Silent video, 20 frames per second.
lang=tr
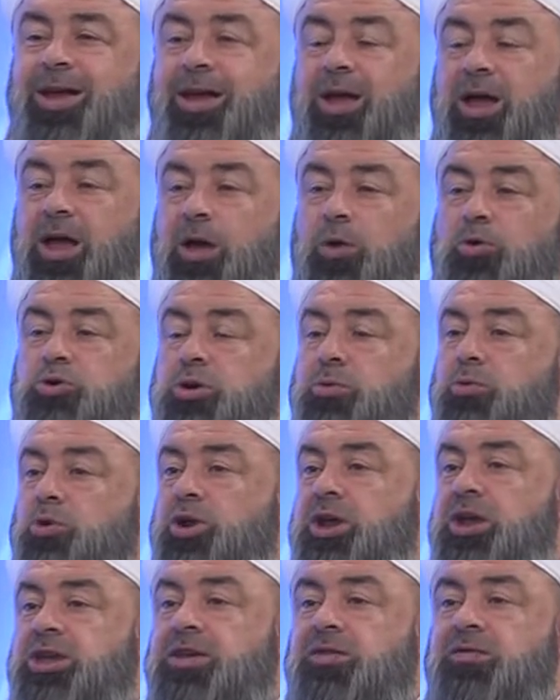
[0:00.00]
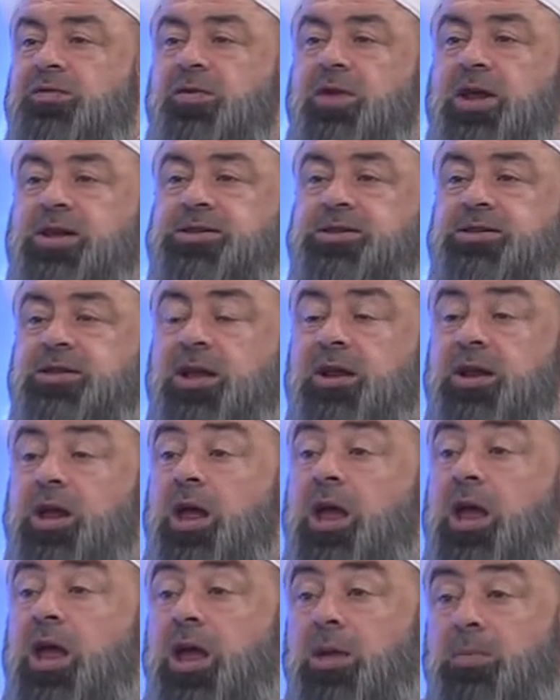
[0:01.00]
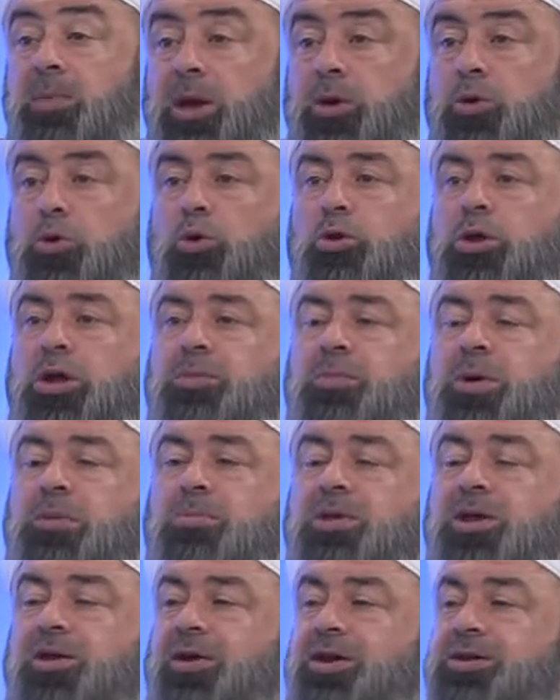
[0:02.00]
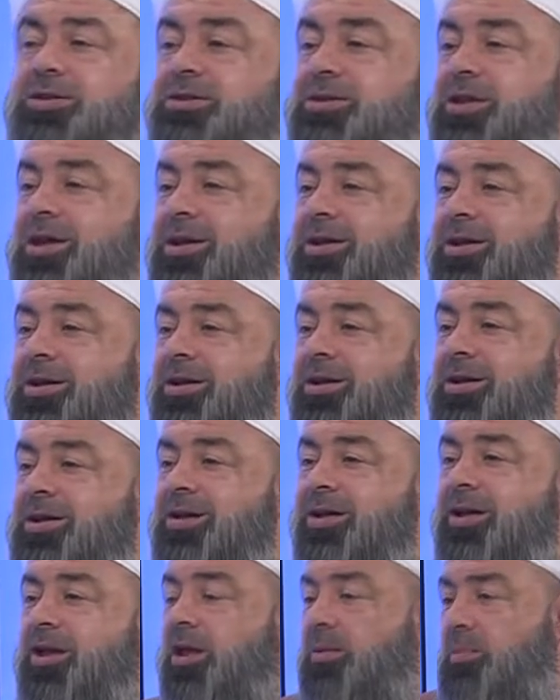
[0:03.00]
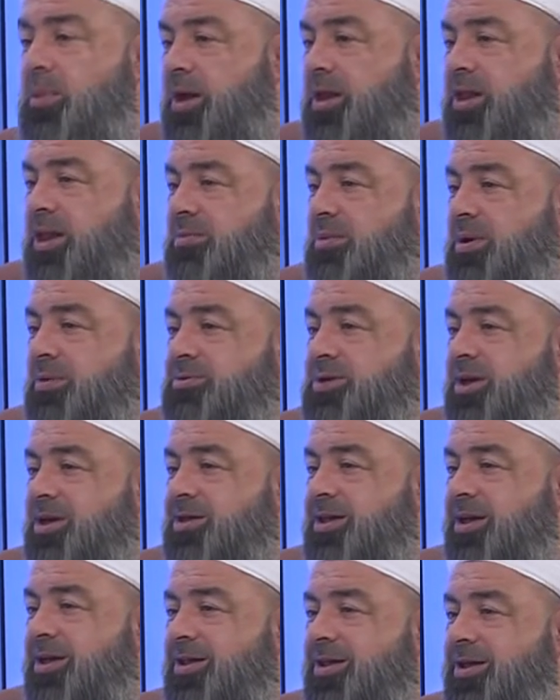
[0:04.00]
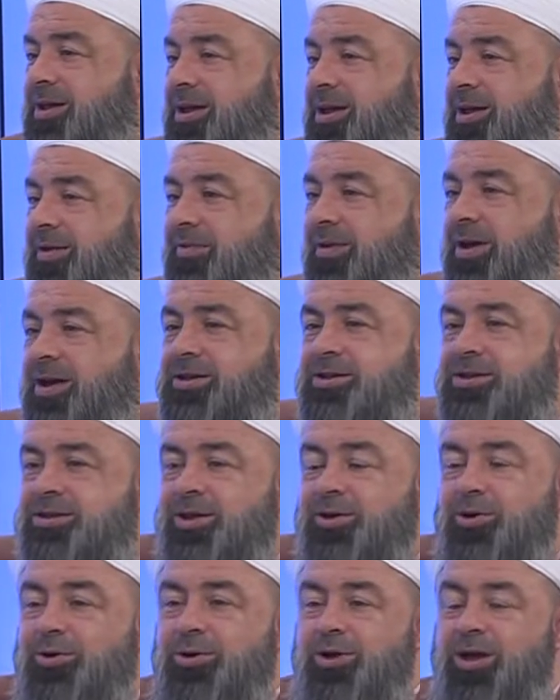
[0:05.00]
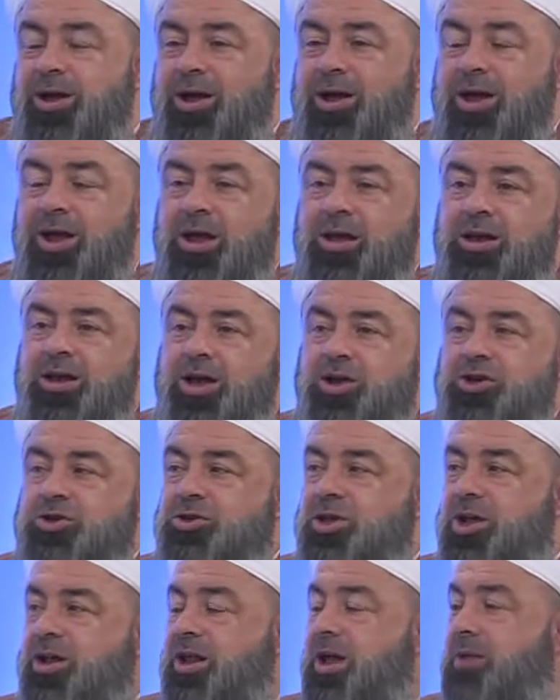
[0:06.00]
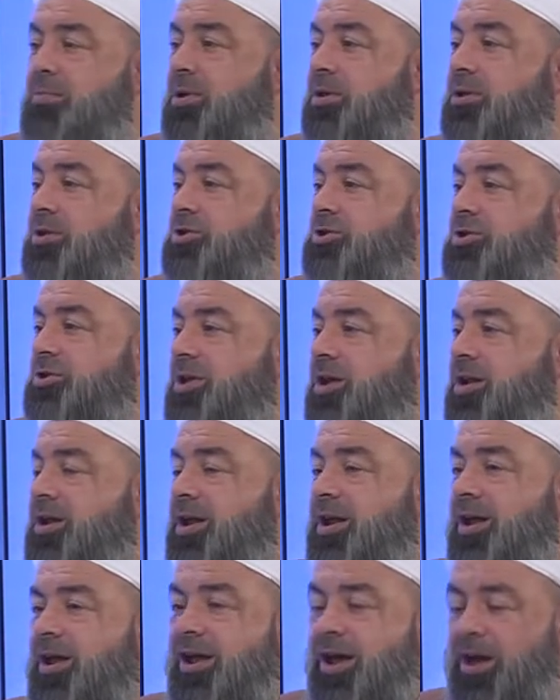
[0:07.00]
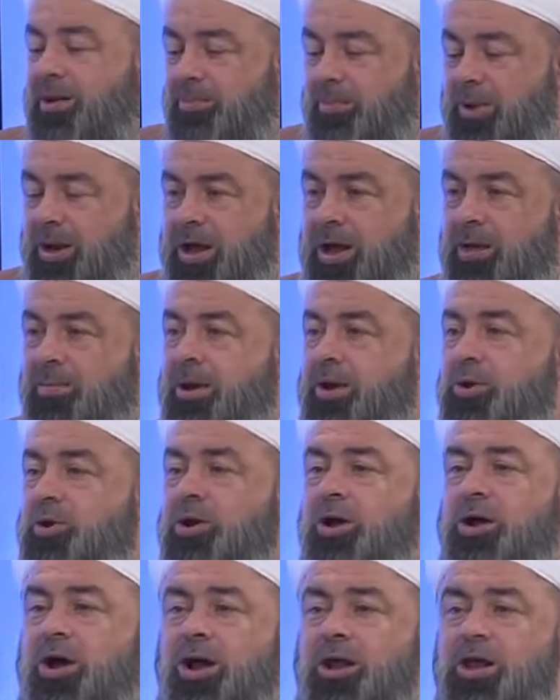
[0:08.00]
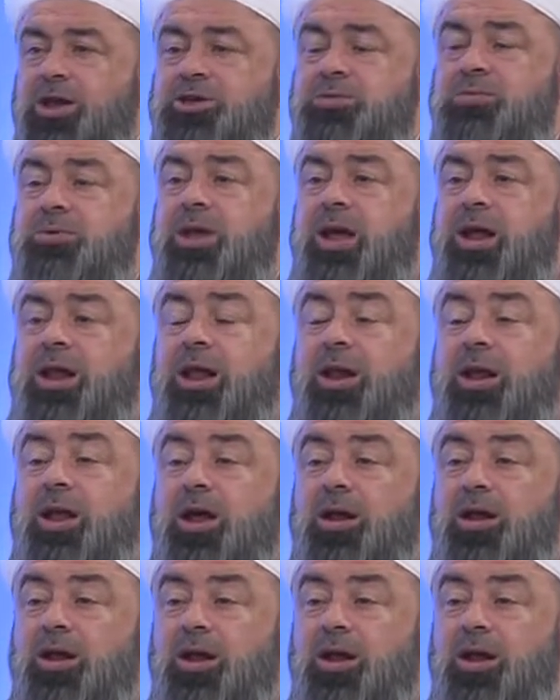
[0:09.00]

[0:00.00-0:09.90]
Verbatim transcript: E hocam oraya kim versinler? Emekli olan imamları versinler. Emekli imam zaten. Versinler oraya. Yaşlılar hem anlaşırlar hem beraber öyle kaynaşıp giderler yani.